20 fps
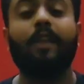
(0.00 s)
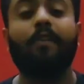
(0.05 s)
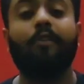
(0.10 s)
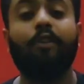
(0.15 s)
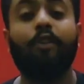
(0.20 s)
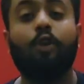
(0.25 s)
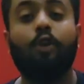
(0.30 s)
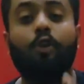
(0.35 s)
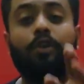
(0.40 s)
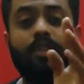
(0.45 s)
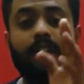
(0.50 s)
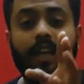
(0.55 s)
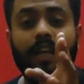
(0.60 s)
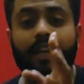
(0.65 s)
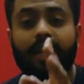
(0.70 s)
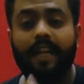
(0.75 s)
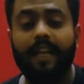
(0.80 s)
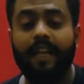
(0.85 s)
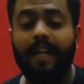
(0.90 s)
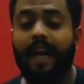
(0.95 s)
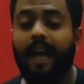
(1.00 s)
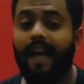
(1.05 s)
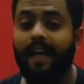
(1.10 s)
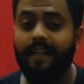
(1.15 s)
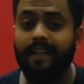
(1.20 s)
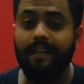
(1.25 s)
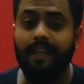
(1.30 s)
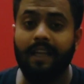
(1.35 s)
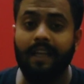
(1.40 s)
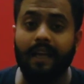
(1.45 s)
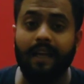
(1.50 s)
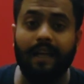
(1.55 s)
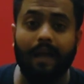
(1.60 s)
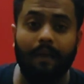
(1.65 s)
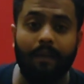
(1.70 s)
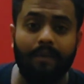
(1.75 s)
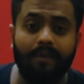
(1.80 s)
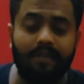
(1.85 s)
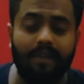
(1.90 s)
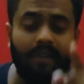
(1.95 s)
वीडियो को शेयर करिएगा एंड तक देखिए
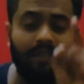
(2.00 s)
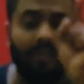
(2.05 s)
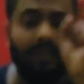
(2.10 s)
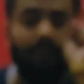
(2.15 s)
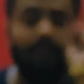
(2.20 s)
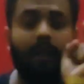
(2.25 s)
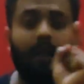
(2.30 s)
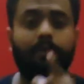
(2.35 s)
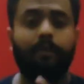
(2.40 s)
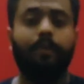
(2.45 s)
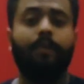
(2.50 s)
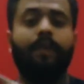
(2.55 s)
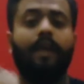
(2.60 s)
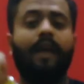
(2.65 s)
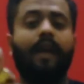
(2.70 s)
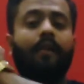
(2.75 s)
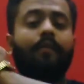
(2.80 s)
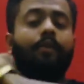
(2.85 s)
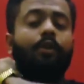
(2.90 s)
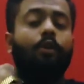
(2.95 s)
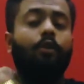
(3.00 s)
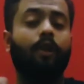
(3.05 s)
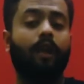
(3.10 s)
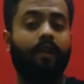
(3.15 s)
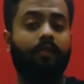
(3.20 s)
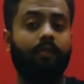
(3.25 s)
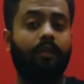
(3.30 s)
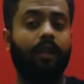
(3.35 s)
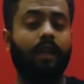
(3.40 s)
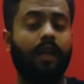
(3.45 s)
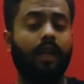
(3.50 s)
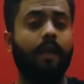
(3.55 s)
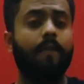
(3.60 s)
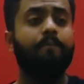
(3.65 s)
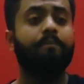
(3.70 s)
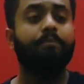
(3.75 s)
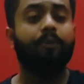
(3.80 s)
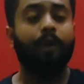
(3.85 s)
कमेंट सेक्शन में लाजमी बताएगा वीडियो कैसी लगी